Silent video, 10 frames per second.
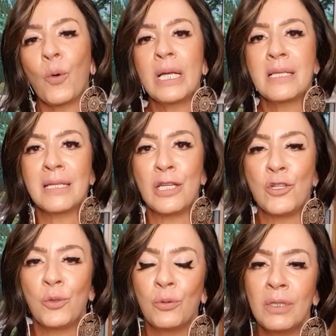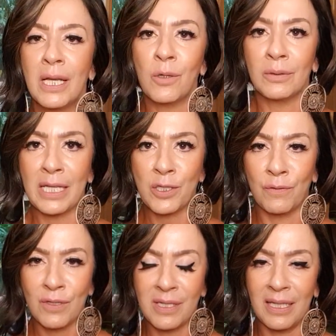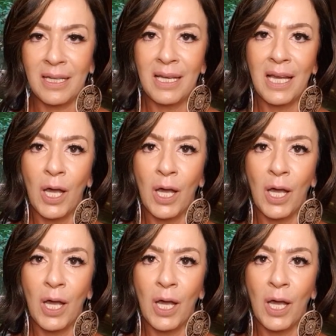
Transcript: coincide, tudo que acontece com você